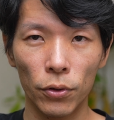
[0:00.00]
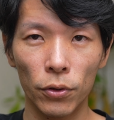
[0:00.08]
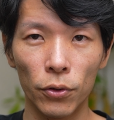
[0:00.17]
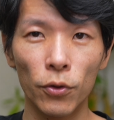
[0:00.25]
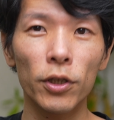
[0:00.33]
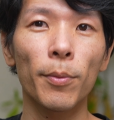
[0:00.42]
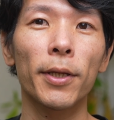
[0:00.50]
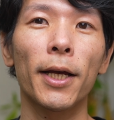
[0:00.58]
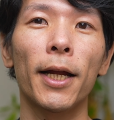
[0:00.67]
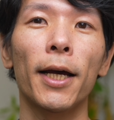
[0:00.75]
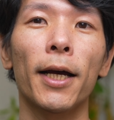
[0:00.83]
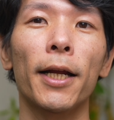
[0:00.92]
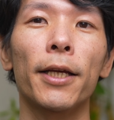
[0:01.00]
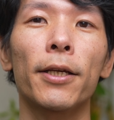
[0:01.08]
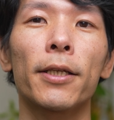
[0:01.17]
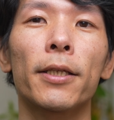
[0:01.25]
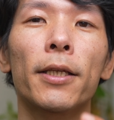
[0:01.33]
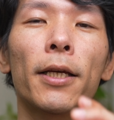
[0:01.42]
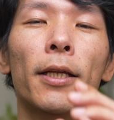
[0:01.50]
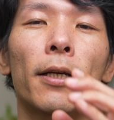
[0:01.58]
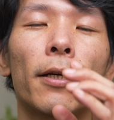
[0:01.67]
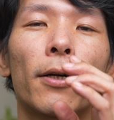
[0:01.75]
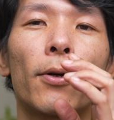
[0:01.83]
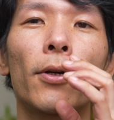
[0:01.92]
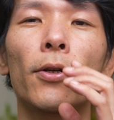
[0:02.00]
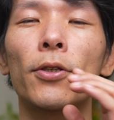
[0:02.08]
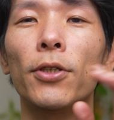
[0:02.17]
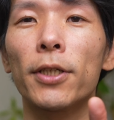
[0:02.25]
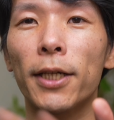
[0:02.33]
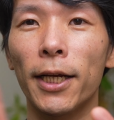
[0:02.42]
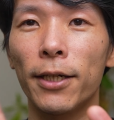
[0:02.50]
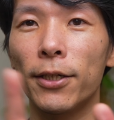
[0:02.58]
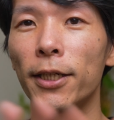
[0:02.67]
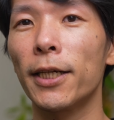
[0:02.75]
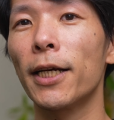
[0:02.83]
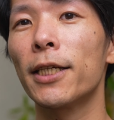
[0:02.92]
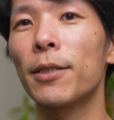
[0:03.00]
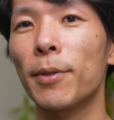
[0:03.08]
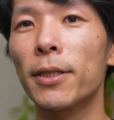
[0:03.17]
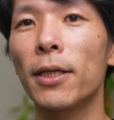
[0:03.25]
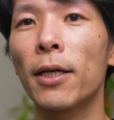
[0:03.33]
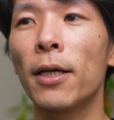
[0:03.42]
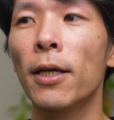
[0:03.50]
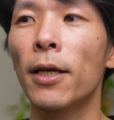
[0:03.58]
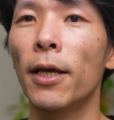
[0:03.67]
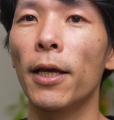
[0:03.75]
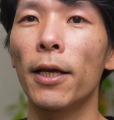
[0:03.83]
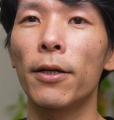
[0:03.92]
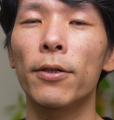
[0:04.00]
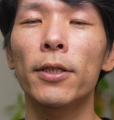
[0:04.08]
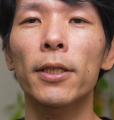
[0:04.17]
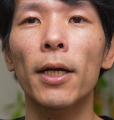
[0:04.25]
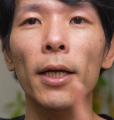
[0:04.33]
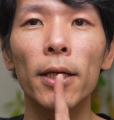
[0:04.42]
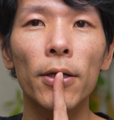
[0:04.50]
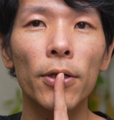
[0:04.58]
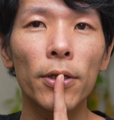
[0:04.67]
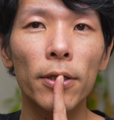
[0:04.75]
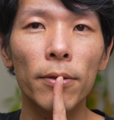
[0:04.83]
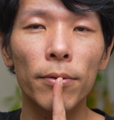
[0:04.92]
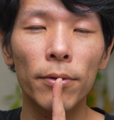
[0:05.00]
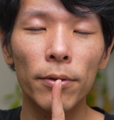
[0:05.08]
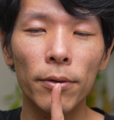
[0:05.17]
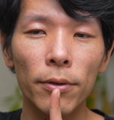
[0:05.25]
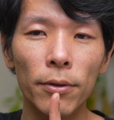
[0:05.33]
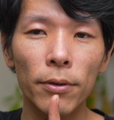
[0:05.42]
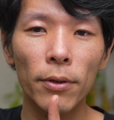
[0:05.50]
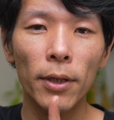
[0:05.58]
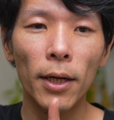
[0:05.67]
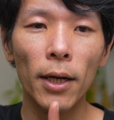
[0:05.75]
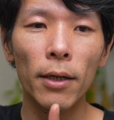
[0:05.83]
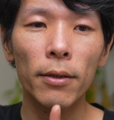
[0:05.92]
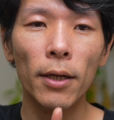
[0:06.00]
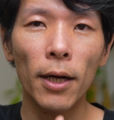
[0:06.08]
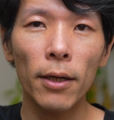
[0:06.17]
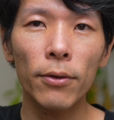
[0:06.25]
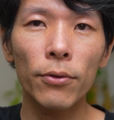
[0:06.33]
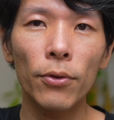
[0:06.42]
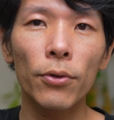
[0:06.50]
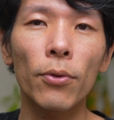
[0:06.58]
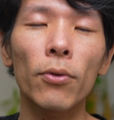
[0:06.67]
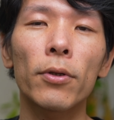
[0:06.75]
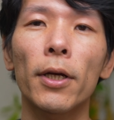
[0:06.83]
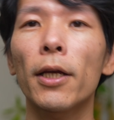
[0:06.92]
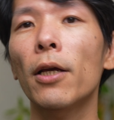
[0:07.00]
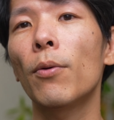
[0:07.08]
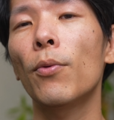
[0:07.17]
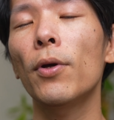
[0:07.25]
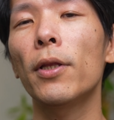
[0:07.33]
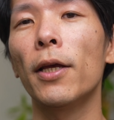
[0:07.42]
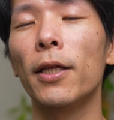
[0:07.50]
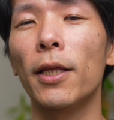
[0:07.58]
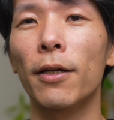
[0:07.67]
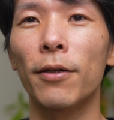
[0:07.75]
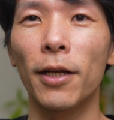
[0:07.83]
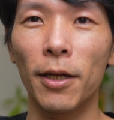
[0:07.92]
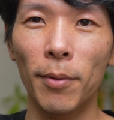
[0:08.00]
そしてまた鼻から息を吸って。これを10回繰り返します。えー、口から息をゆっくりふーっと長く吐くということだけ覚えていてくれれ